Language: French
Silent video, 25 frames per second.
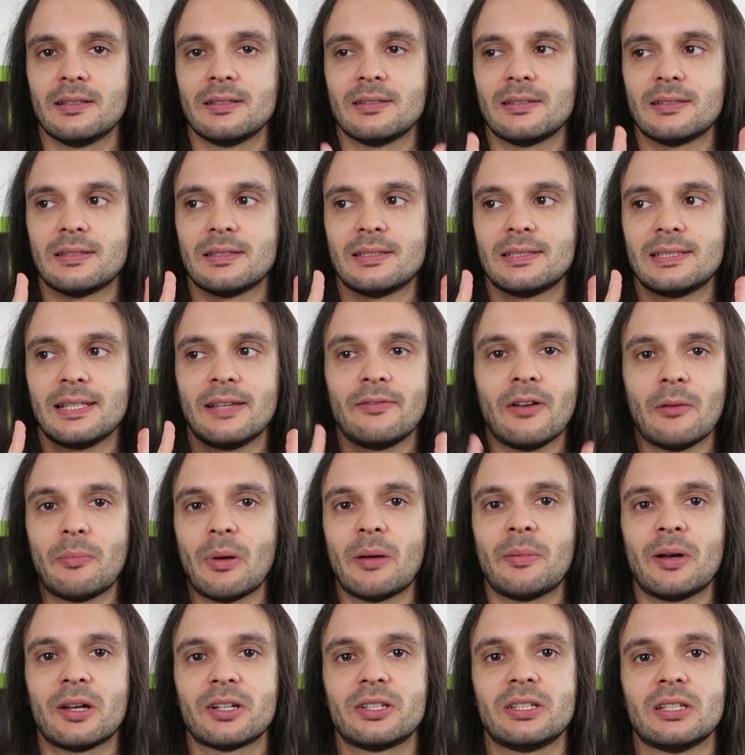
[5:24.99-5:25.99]
ça va
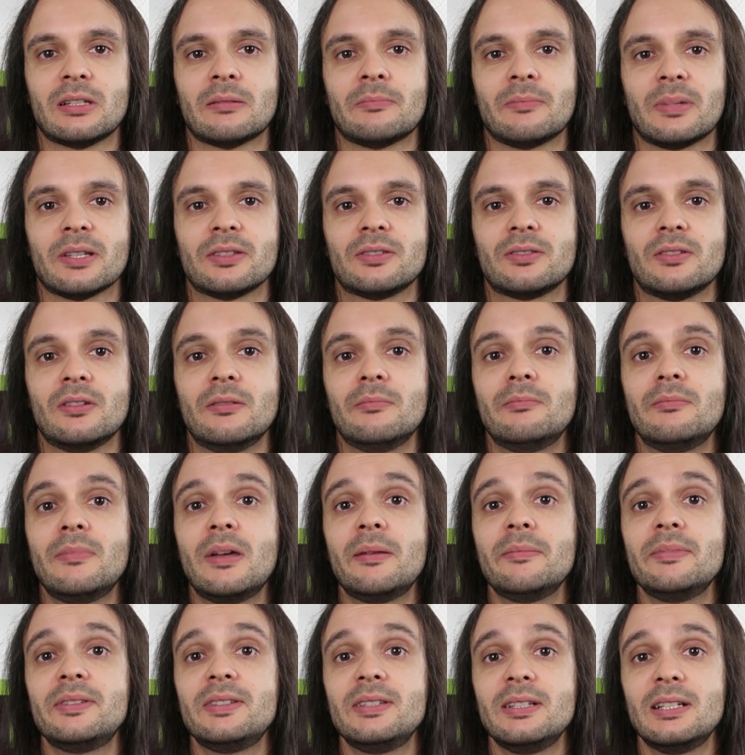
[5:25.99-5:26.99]
pas marcher, parce que
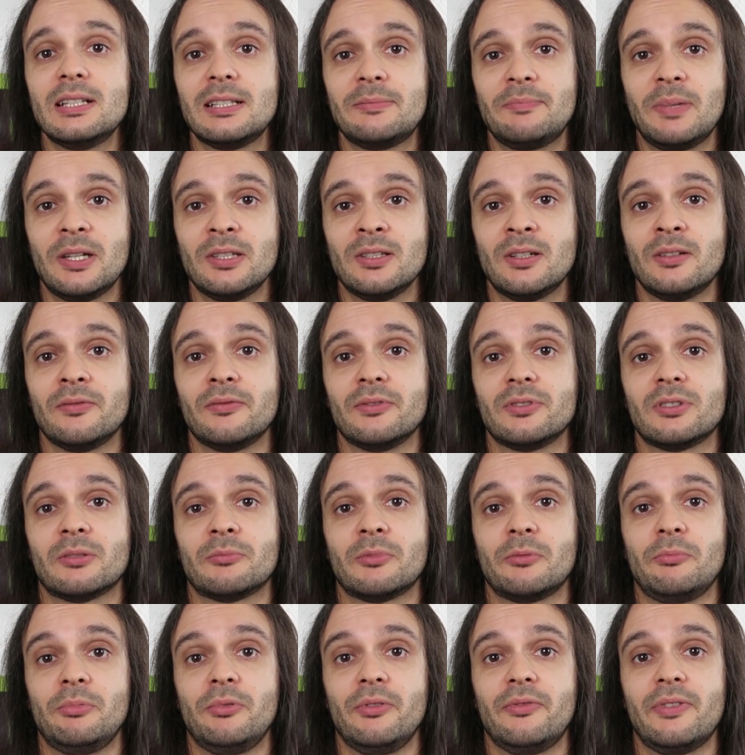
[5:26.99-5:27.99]
même si l'espagnol vous
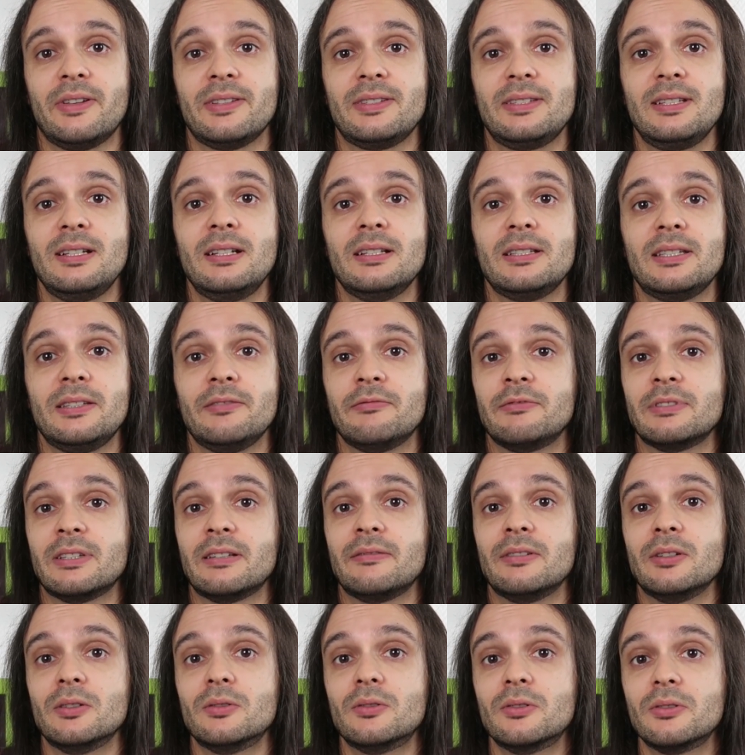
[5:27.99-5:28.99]
semble plus facile, si vous
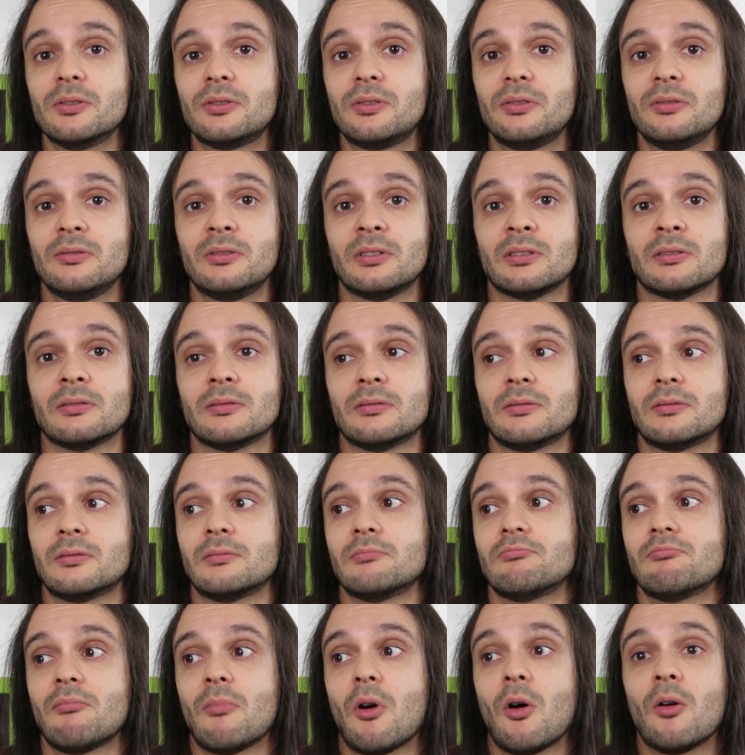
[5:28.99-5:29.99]
avez aucune
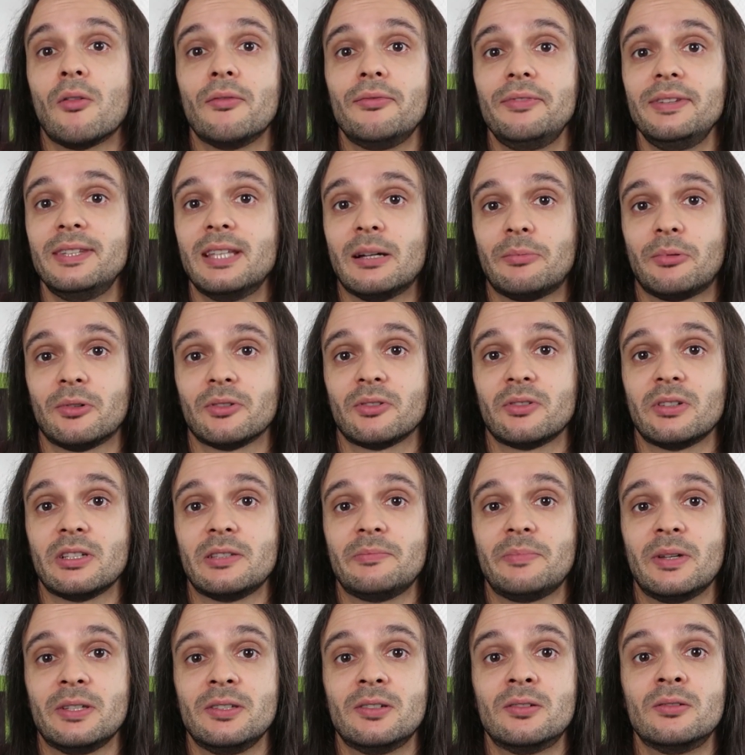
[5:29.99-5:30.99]
envie d'apprendre
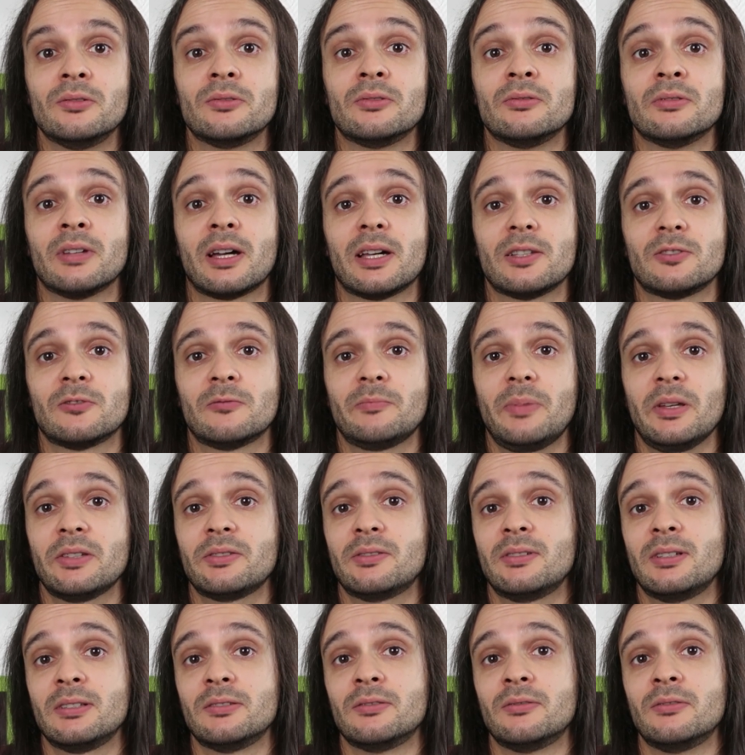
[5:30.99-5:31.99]
l'espagnol, aucune raison
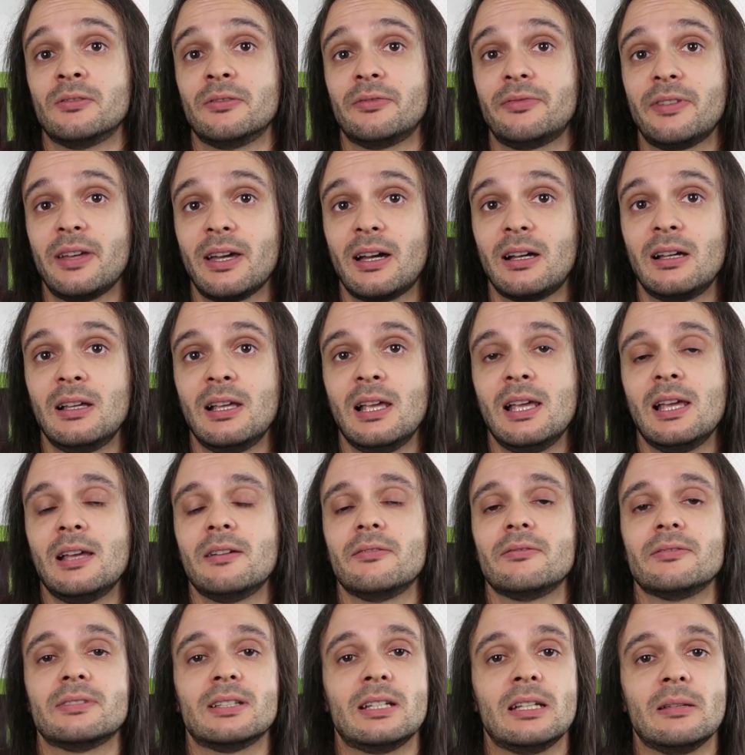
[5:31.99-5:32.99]
personnelle de le faire,
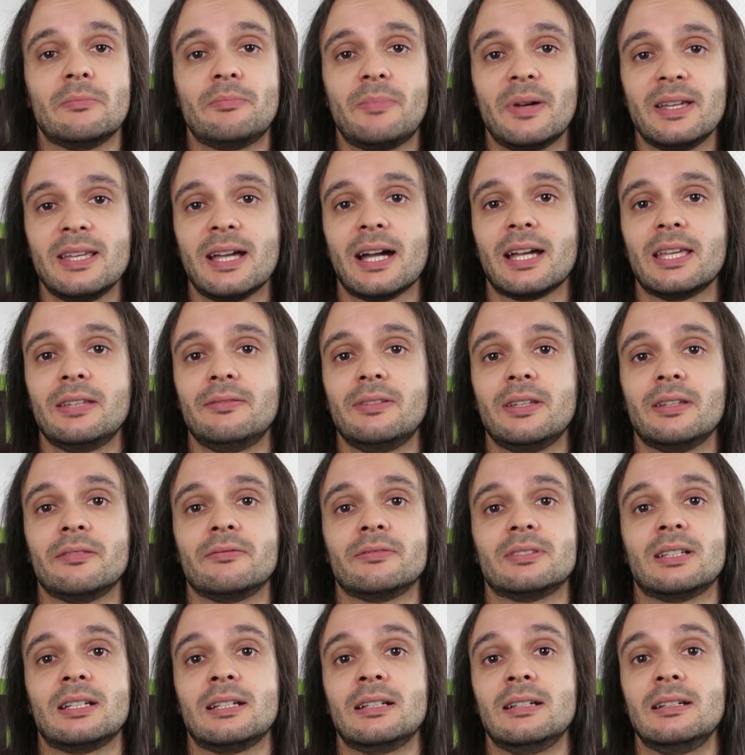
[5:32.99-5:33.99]
vous n'allez pas y arriver,
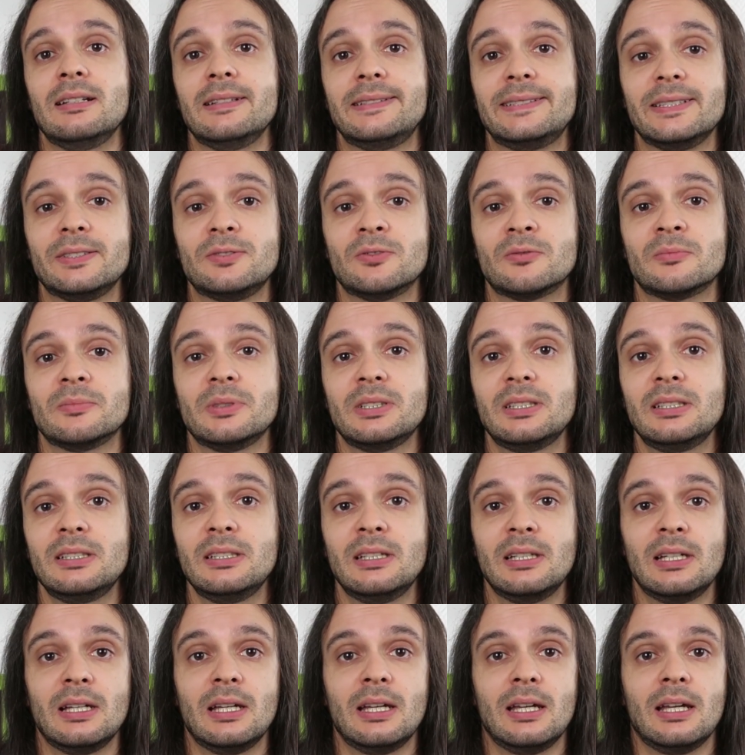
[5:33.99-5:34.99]
vous allez laisser
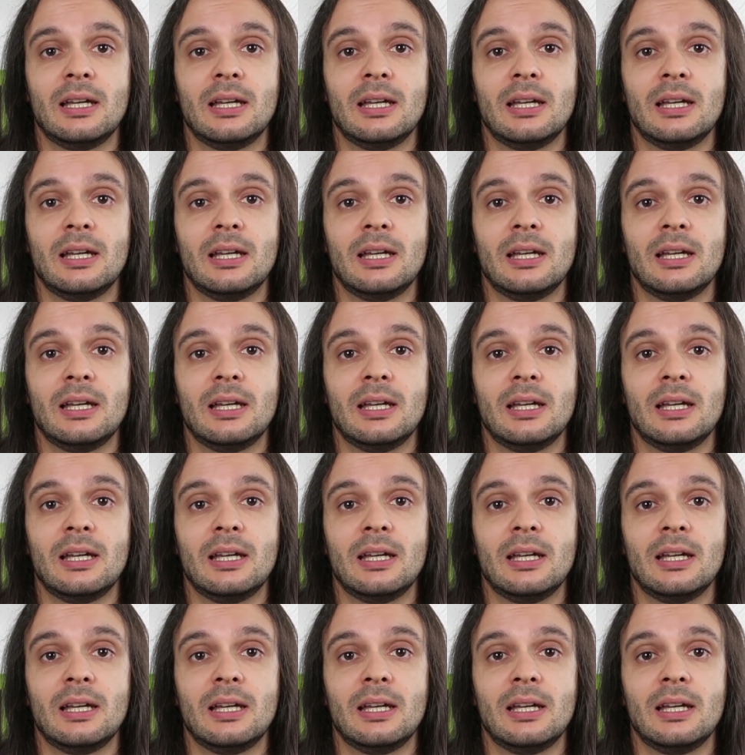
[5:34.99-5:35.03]
tomber.